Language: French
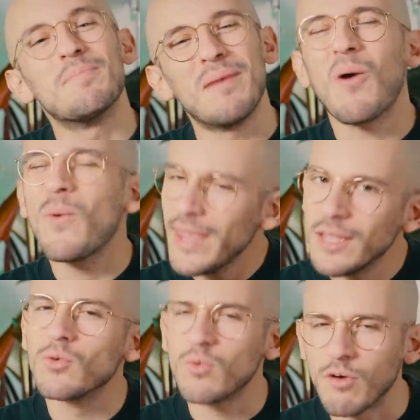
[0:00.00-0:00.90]
Bah oui
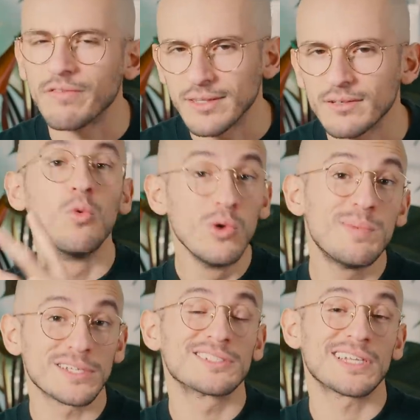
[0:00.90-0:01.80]
et non en fait. Oui
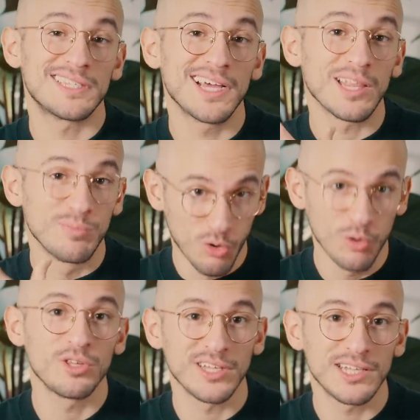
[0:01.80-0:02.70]
parce que ça se dégrade
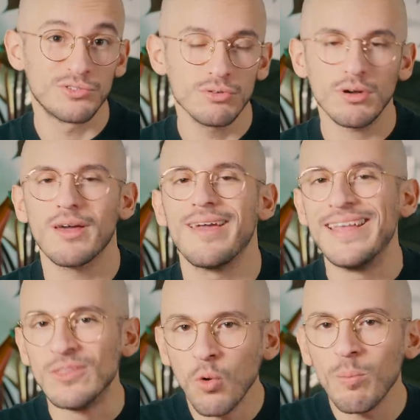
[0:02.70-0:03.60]
beaucoup mieux dans la nature,
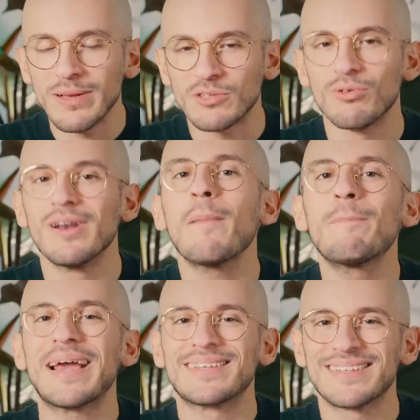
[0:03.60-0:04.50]
et non parce que
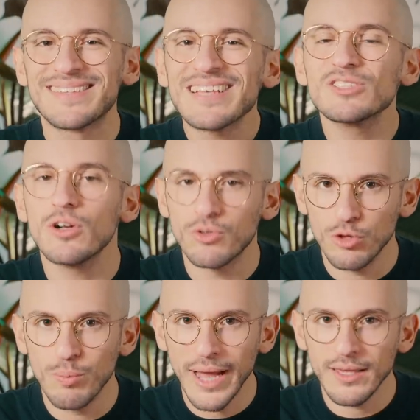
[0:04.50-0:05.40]
l'impact d'un seul
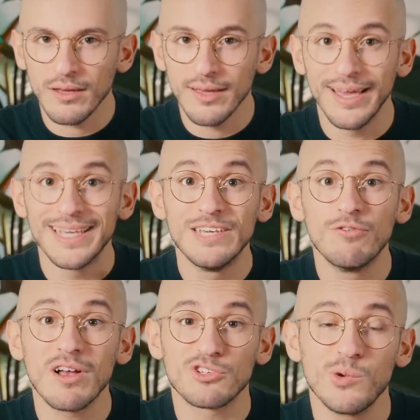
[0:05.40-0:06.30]
tote bag
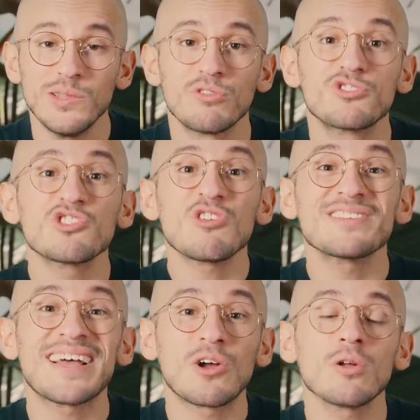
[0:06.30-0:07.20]
équivaut à celui de
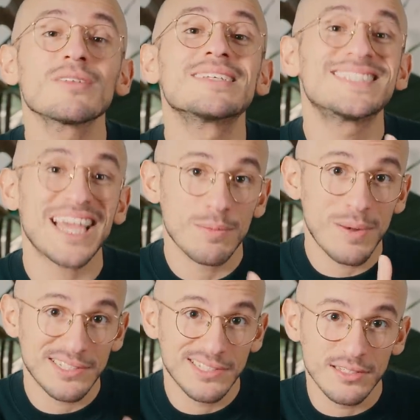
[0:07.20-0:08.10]
150 sacs
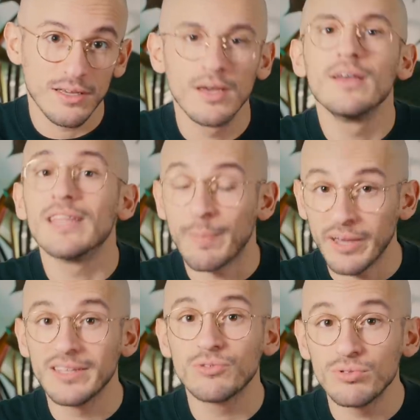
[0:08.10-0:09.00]
plastiques,
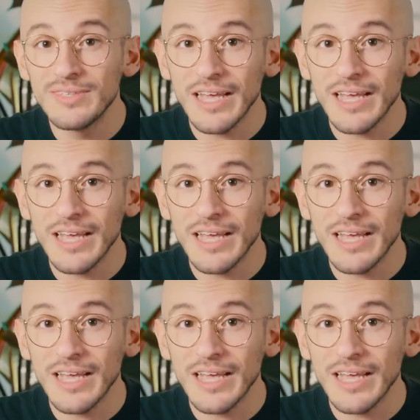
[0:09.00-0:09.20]
d'après une étude